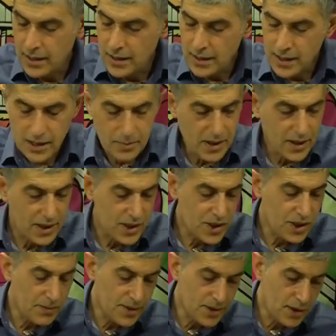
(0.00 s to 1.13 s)
yemek
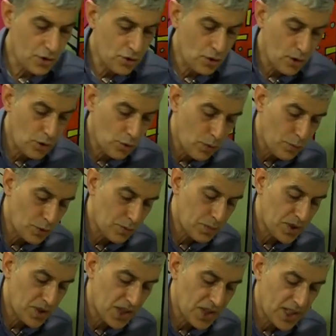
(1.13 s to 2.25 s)
kaşığımızla şöyle
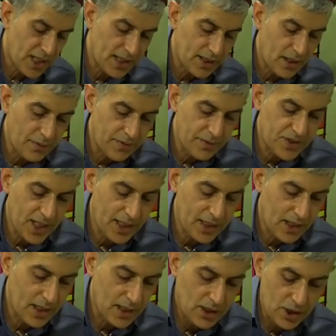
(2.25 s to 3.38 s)
köpürtmeyecek şekilde hafif şekilde
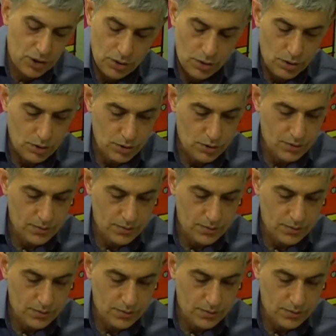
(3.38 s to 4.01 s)
karıştırıyoruz.